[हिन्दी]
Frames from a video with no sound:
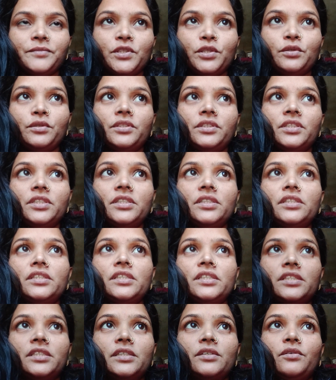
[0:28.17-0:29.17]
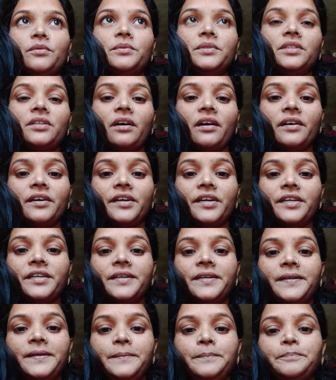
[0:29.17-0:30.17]
तो जिन किसी को भी थायराइड
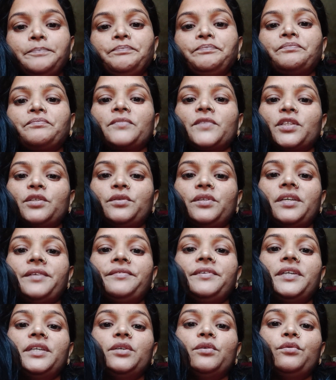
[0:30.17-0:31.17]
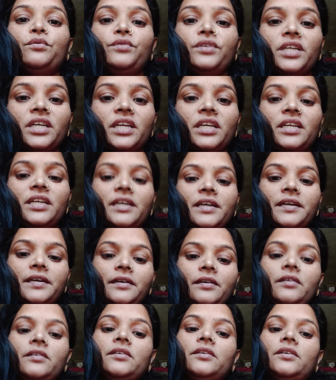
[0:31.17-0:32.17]
है तो ये वीडियो उनके लिए है